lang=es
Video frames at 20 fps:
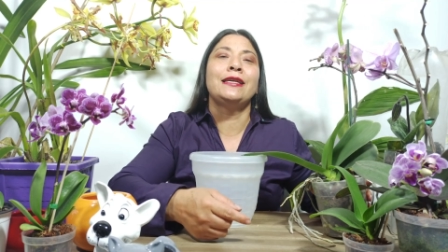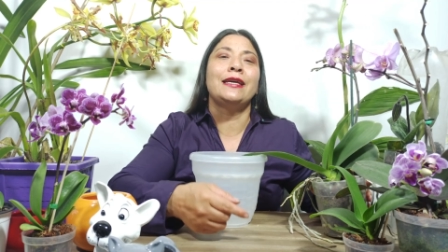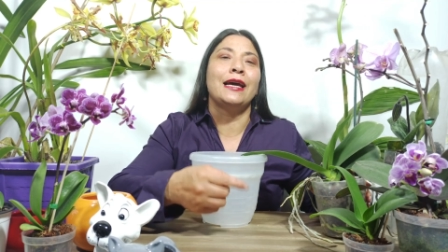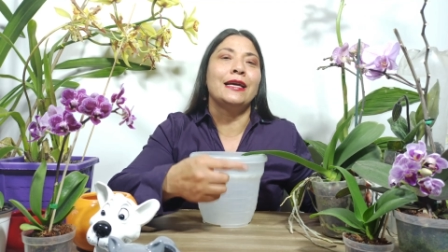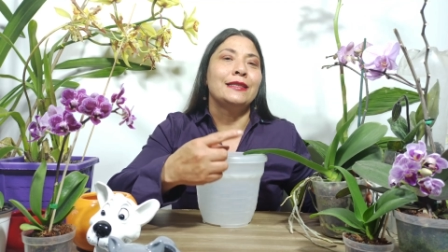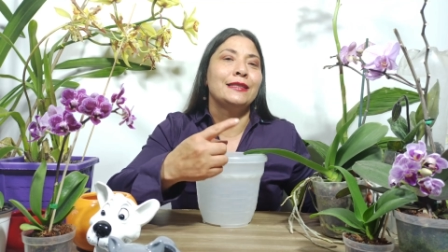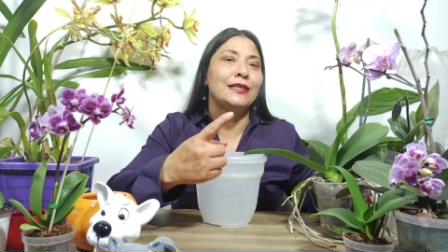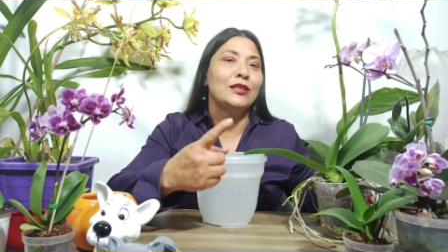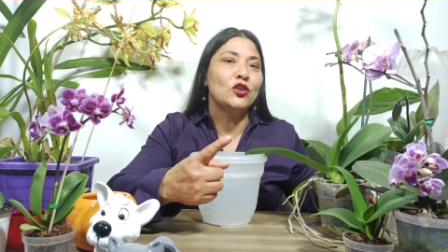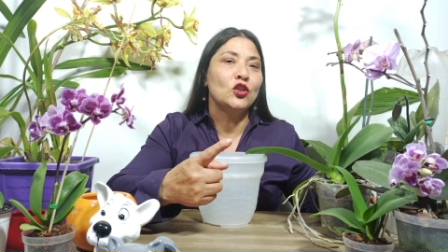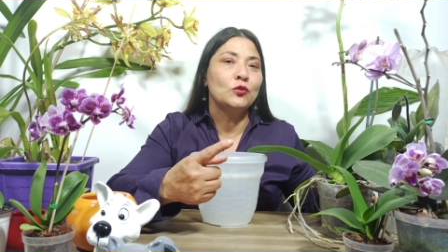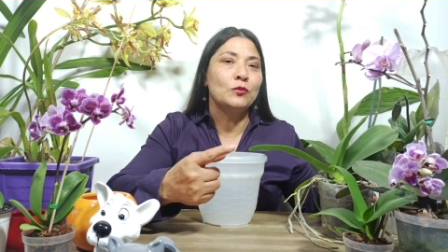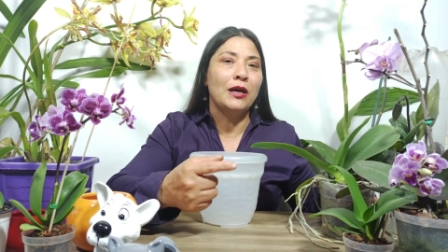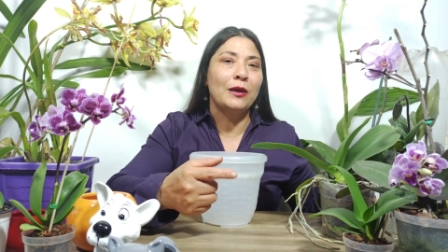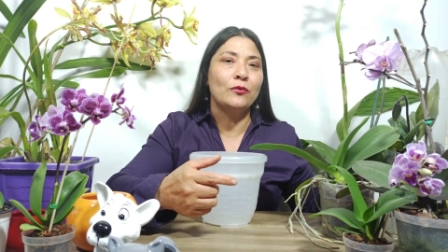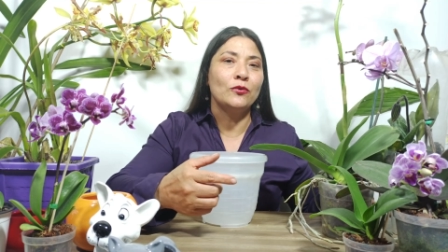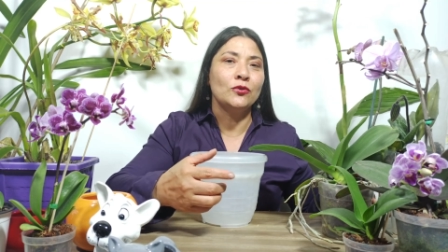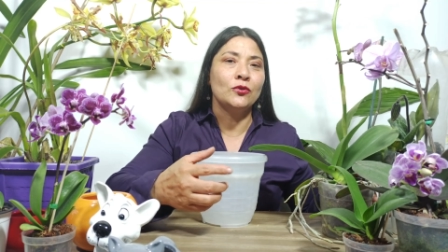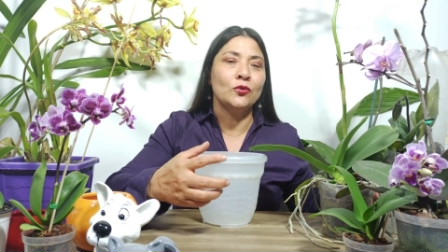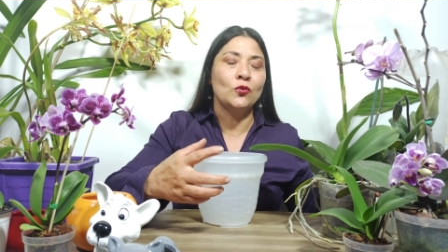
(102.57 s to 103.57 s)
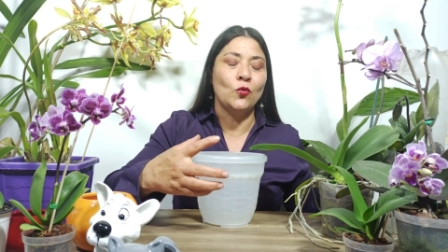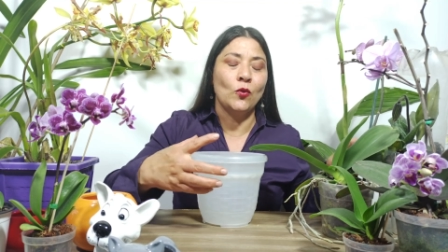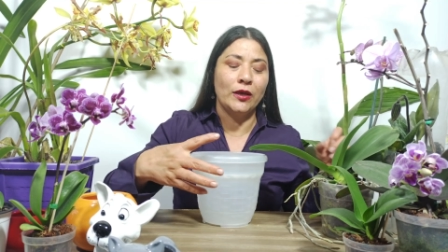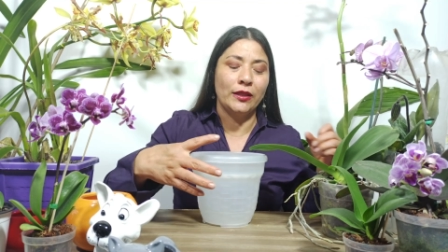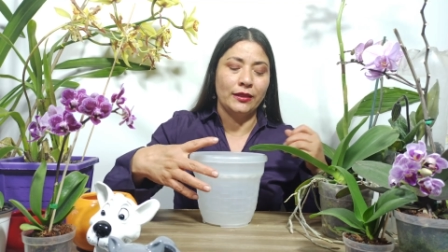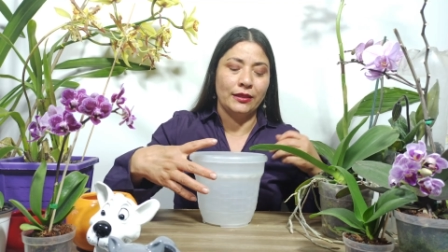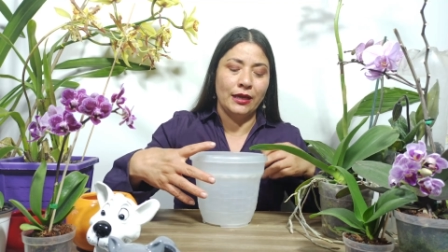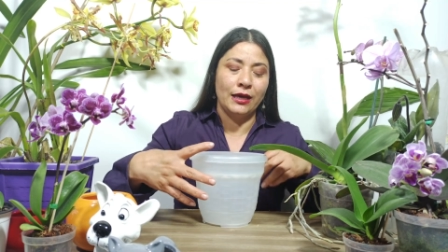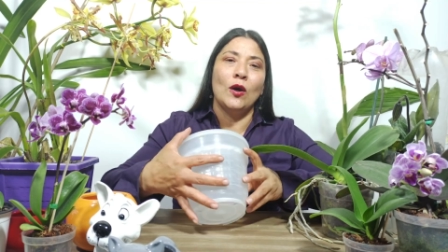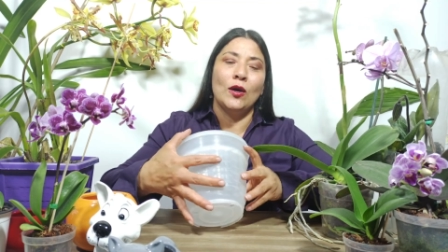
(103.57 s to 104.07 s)
y así nos damos
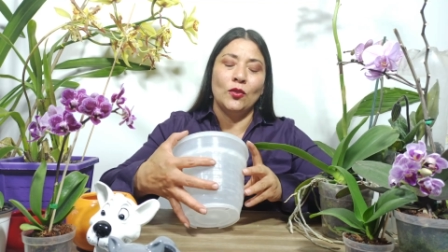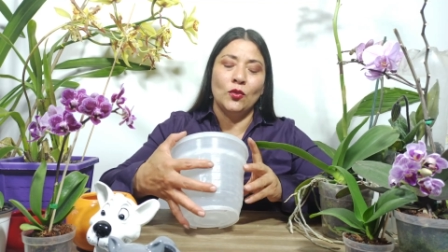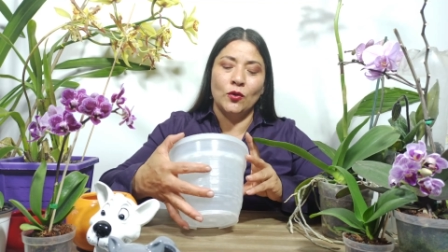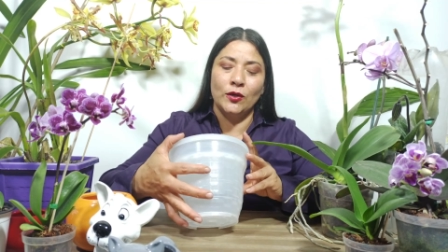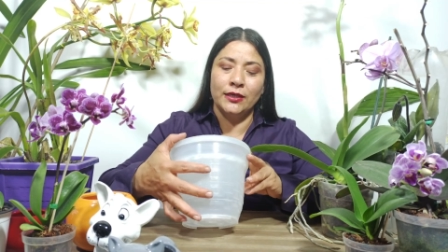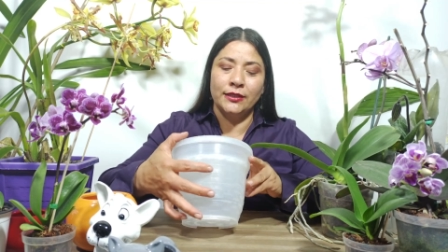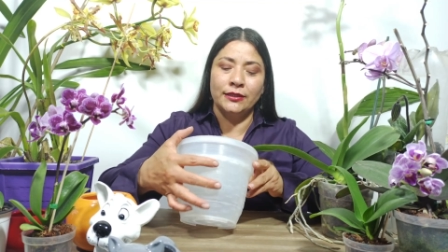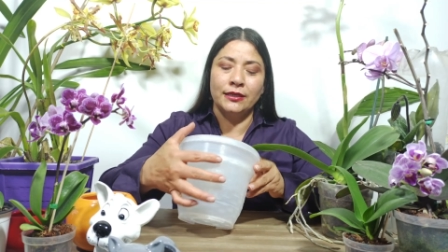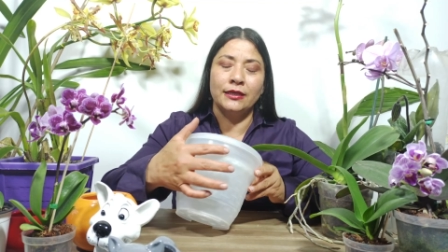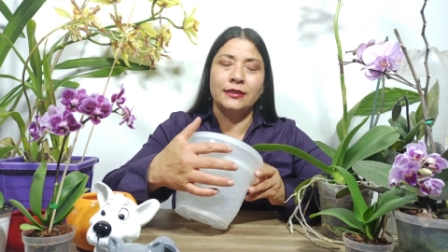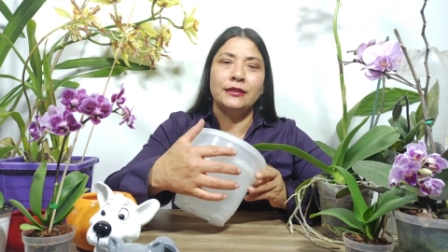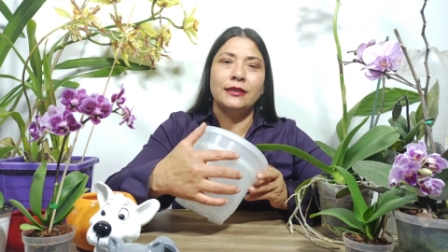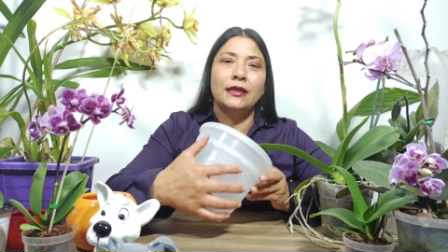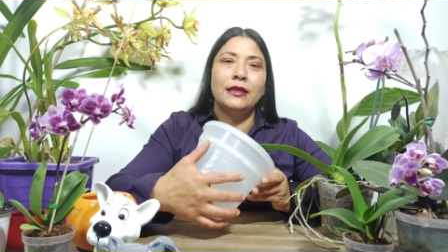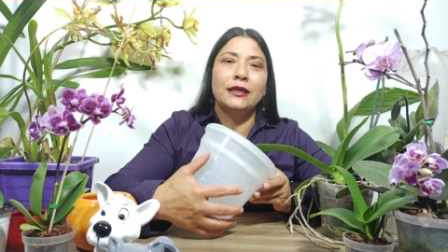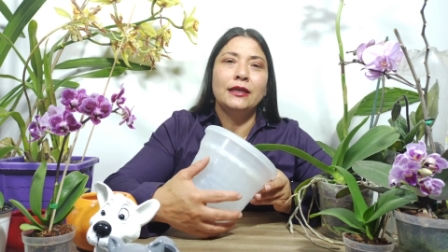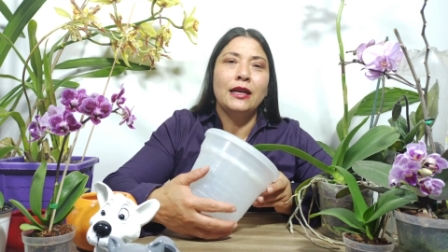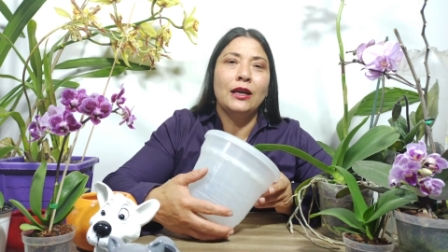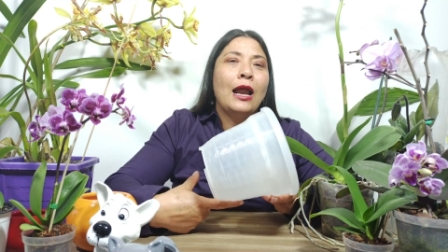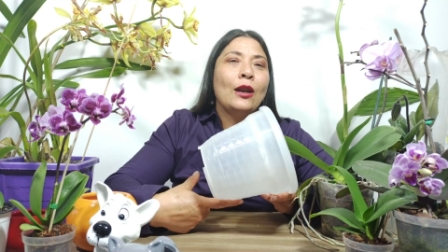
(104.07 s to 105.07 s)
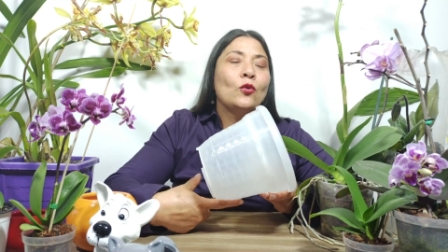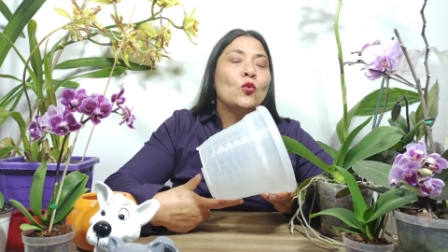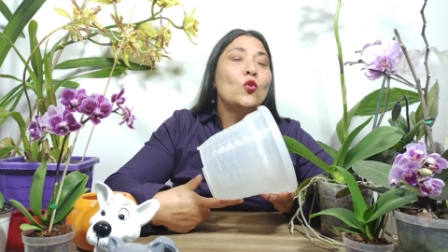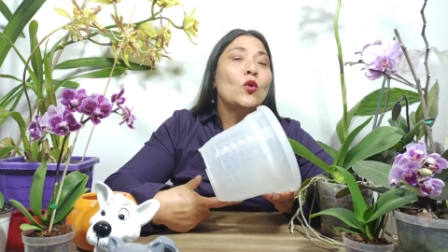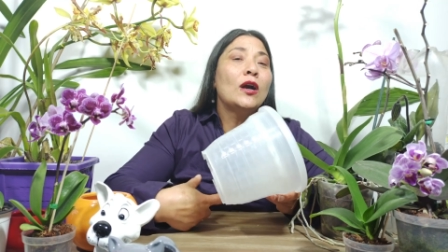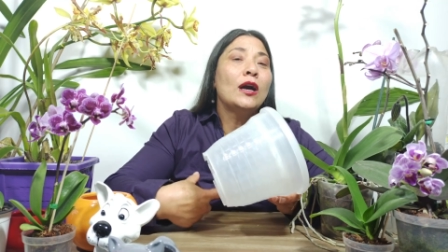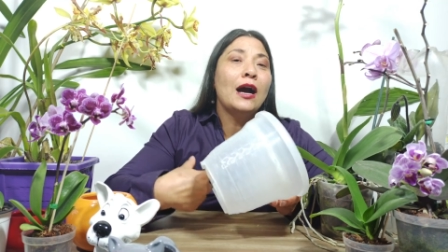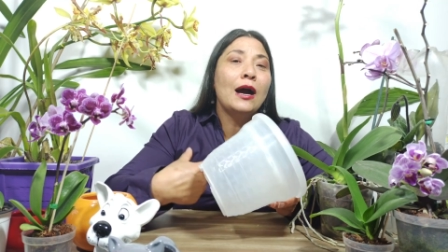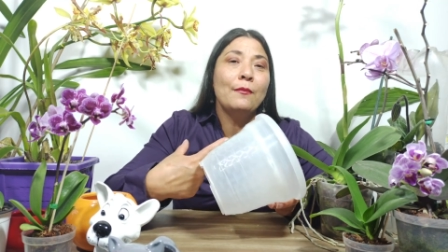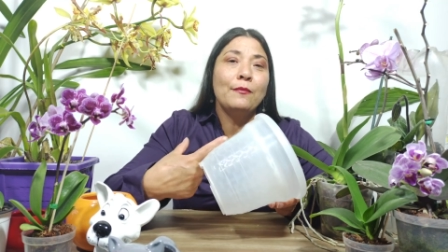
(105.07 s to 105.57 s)
cuenta cuando estas tienen
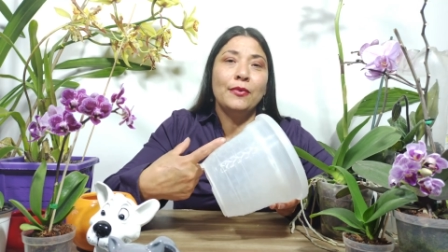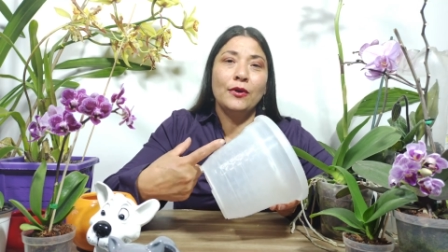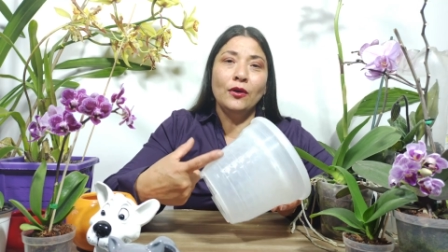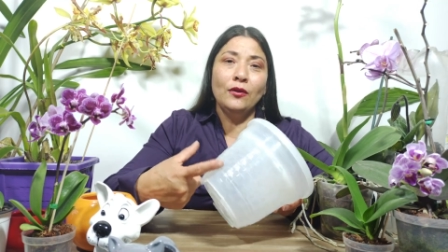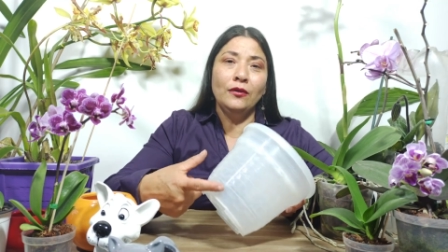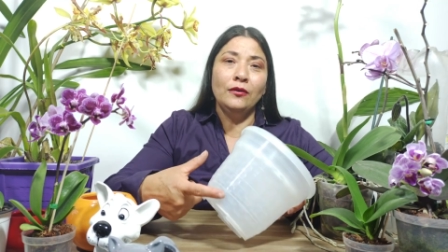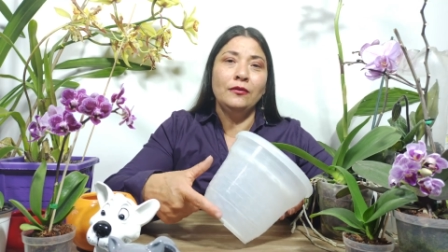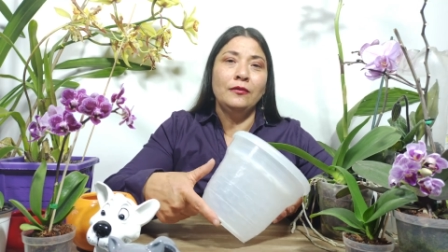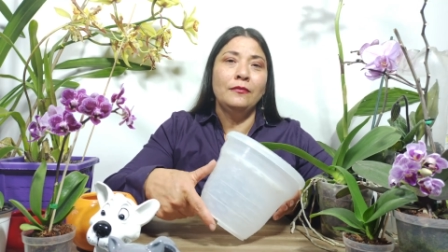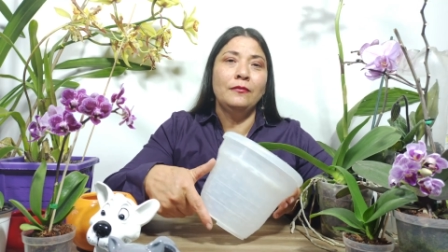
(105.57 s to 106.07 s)
algún cambio